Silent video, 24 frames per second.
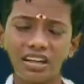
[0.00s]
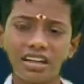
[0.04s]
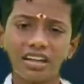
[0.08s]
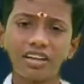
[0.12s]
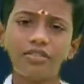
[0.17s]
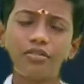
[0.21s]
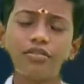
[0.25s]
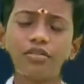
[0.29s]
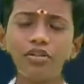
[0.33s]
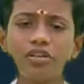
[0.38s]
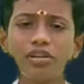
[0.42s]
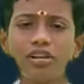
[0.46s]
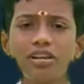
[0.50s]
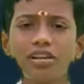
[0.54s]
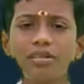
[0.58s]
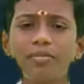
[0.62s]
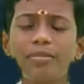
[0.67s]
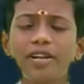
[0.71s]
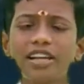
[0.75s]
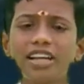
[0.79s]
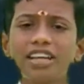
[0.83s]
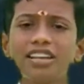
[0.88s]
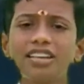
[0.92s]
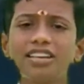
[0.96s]
இந்த ஃபுல்
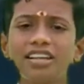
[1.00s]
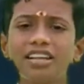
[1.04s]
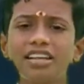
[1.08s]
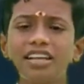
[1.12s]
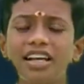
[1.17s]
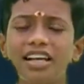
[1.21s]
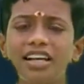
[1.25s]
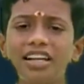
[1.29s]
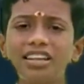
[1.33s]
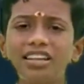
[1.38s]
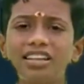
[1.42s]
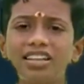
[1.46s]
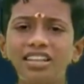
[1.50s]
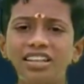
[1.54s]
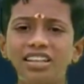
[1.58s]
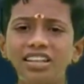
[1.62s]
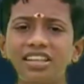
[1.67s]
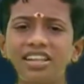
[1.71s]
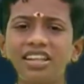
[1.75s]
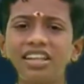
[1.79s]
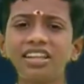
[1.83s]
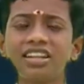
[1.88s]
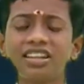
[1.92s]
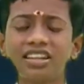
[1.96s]
ப்ரீத்
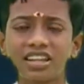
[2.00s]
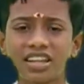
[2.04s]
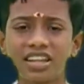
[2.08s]
எடுத்துட்டு